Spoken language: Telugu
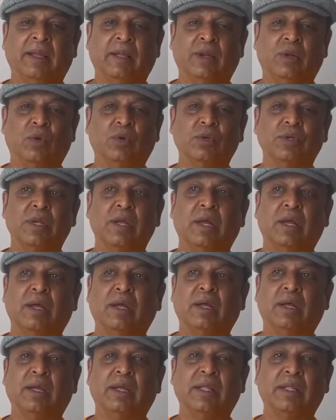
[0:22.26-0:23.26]
ఈ రోజున
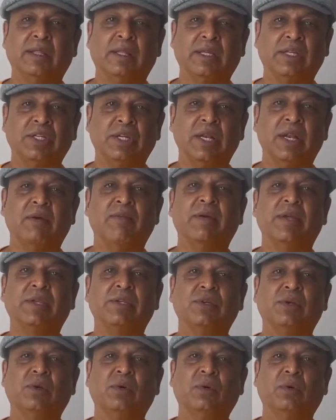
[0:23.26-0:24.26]
ఇంత చిన్న
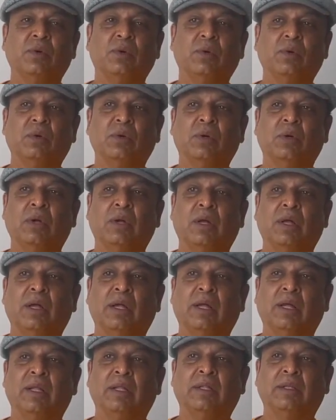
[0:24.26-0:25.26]
వయసులో
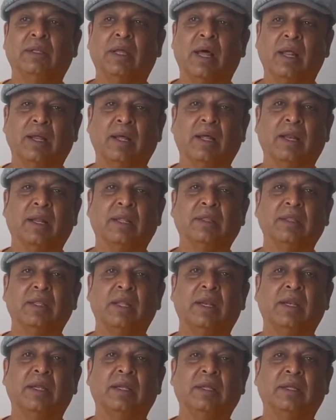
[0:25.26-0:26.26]
తారక
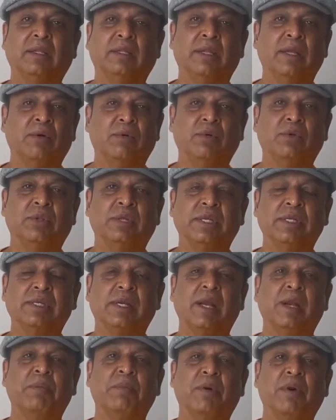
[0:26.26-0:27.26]
రత్నని దేవుడు
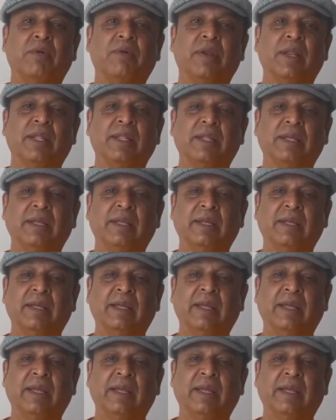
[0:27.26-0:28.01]
తీసుకెళ్ళిపోవడం అనేది